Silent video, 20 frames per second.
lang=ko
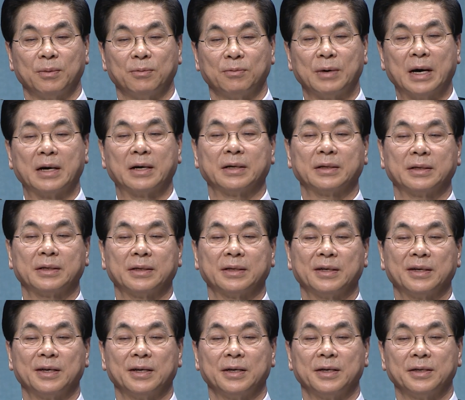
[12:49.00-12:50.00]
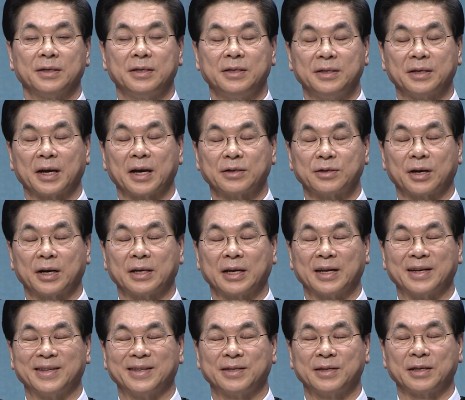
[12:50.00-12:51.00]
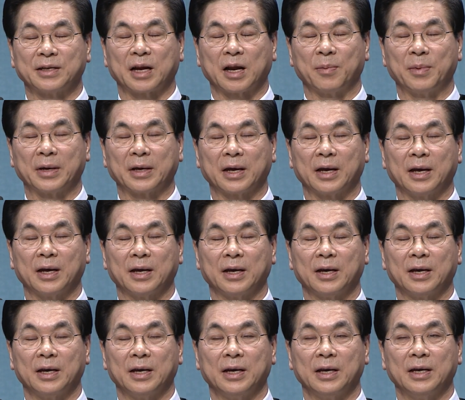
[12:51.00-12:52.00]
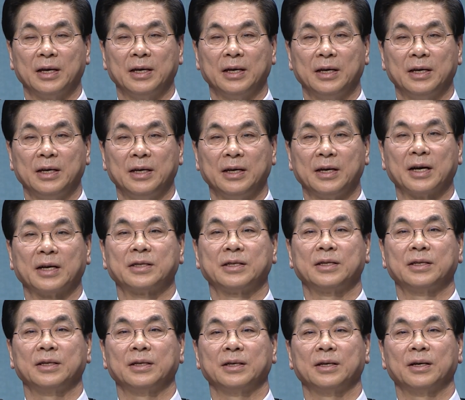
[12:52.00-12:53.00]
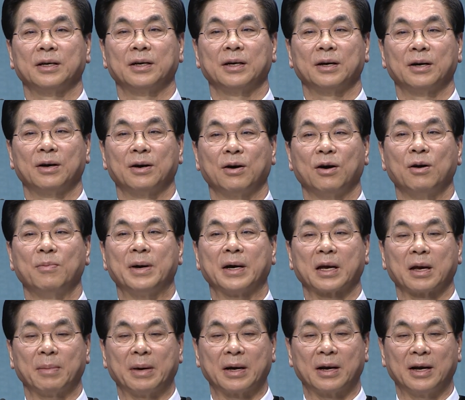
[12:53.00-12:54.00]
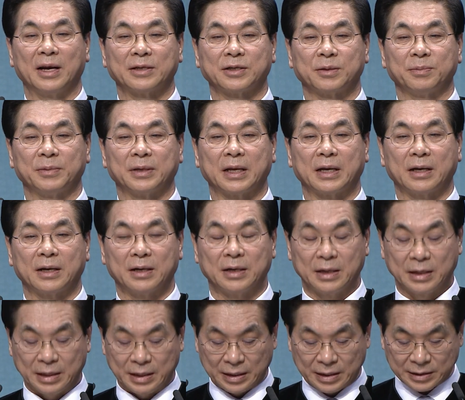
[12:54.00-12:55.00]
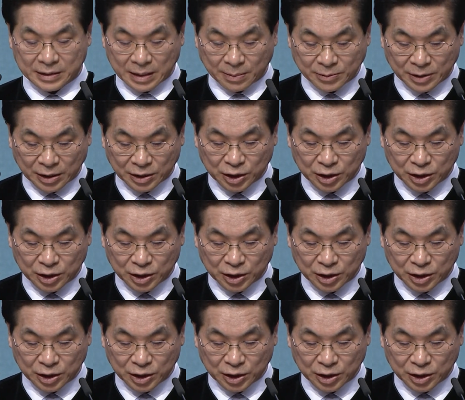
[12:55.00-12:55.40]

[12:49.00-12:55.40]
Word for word: 왕은 신상에 절하지 않은 세 사람에게 이같이 엄하게 말을 했습니다. 3장